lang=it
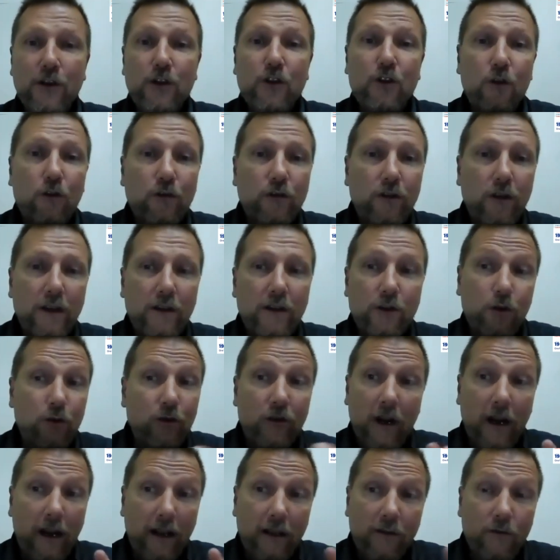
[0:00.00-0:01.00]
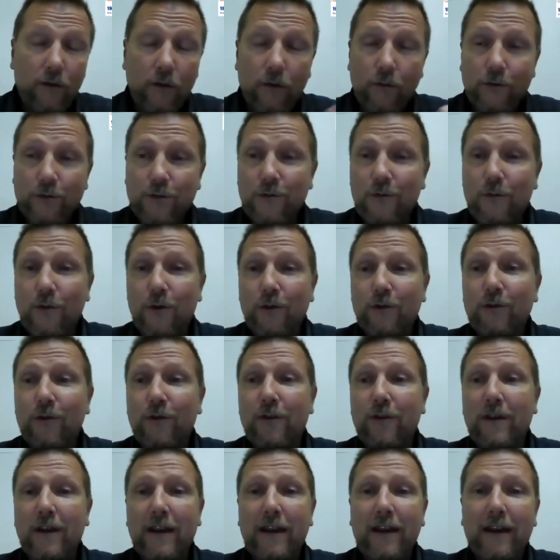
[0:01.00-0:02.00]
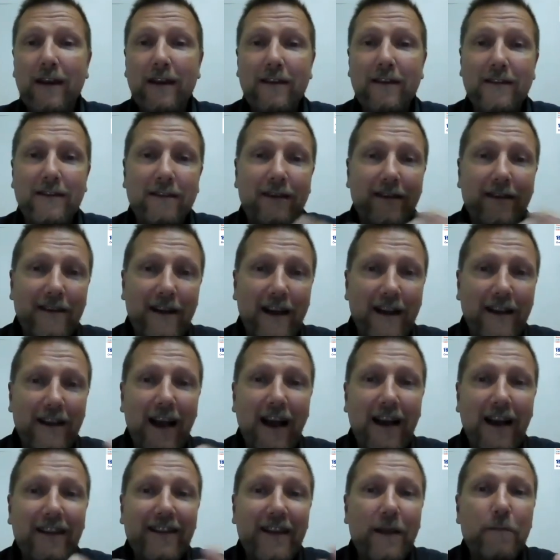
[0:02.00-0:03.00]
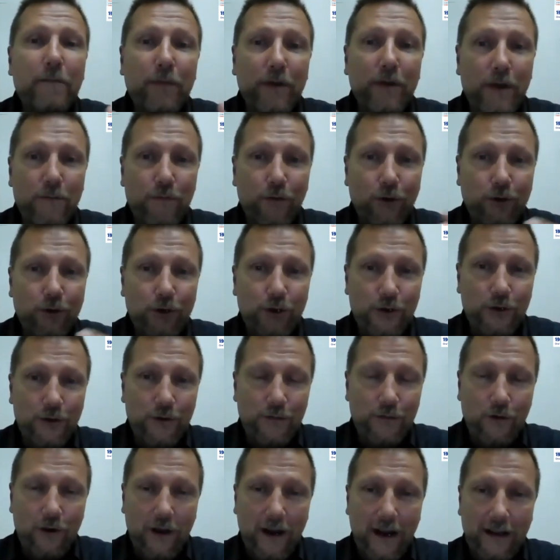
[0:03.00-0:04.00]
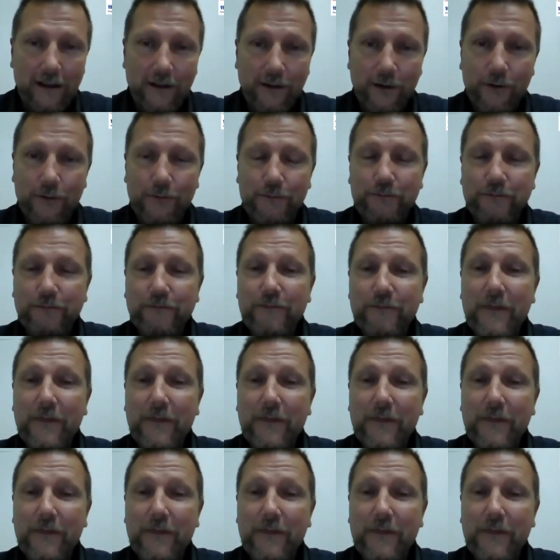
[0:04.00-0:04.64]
sottraendolo in questo modo eh, ai, ai tempi del processo democratico.